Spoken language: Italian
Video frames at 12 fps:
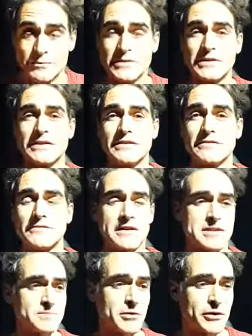quindi
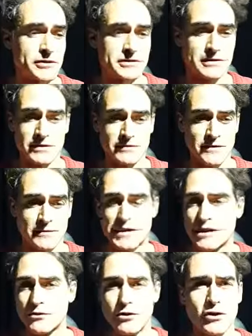fare sport eh, fa
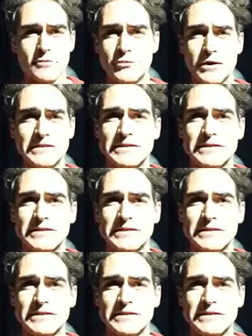bene al corpo,